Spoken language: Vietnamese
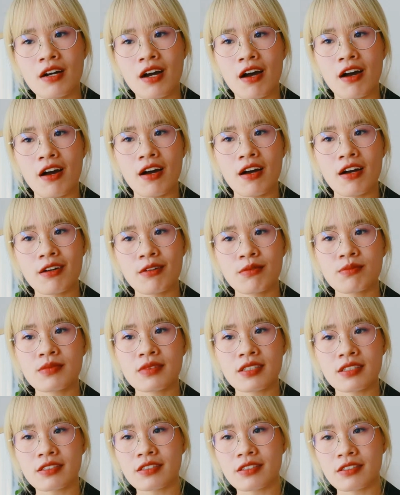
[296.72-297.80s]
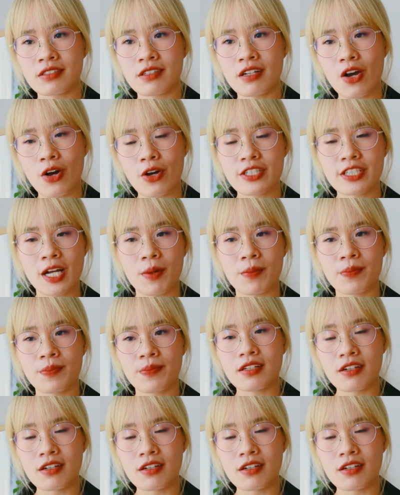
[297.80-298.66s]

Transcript: họ không thực sự coi trọng